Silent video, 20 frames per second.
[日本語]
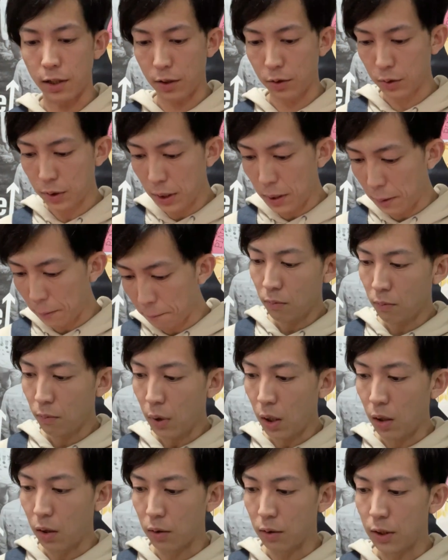なくて、
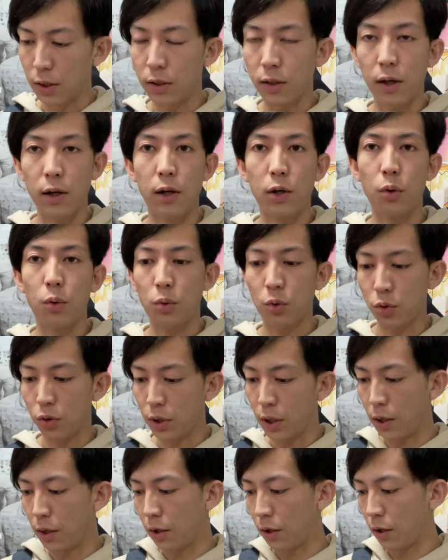まあ、
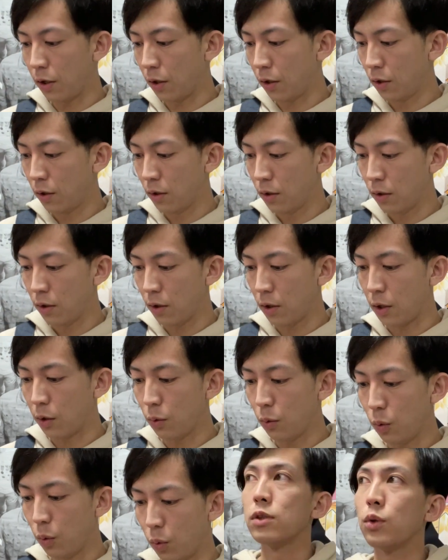ギターロック系だけ
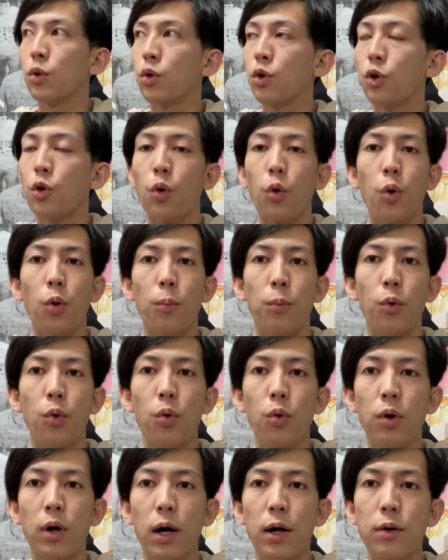ど、すごくこう、
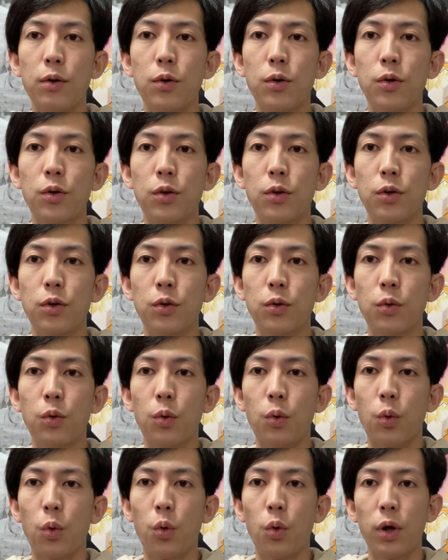ボーカル
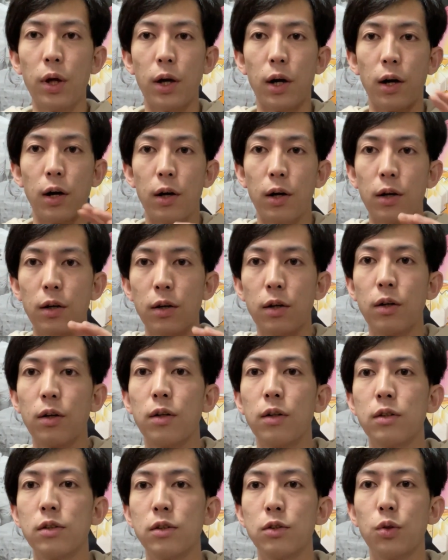の声が
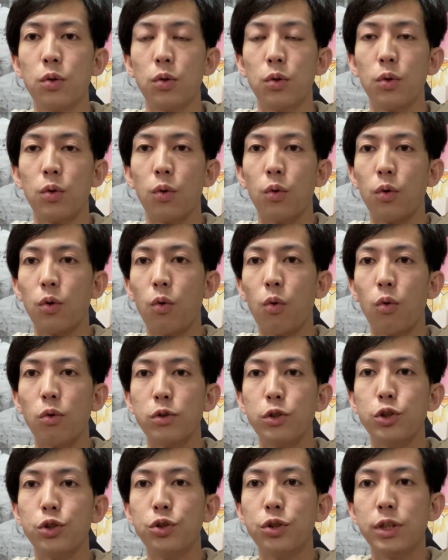ちょっとこ
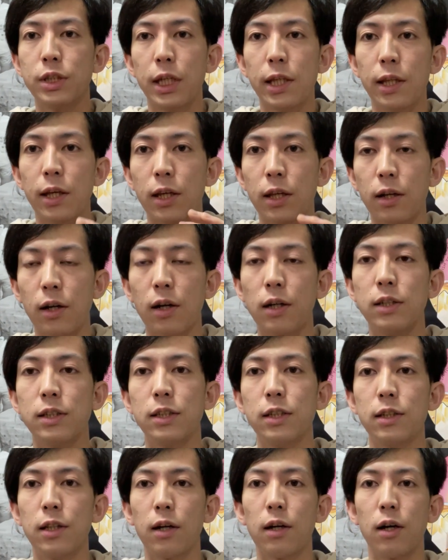う中性的な感
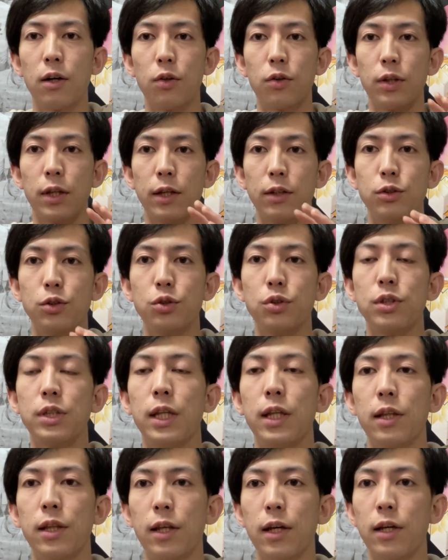じ高くて中
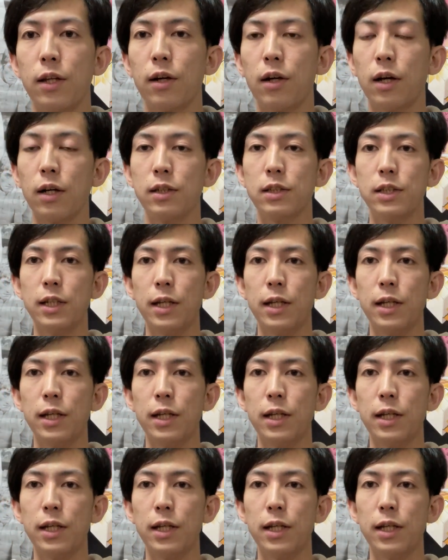性的な感じ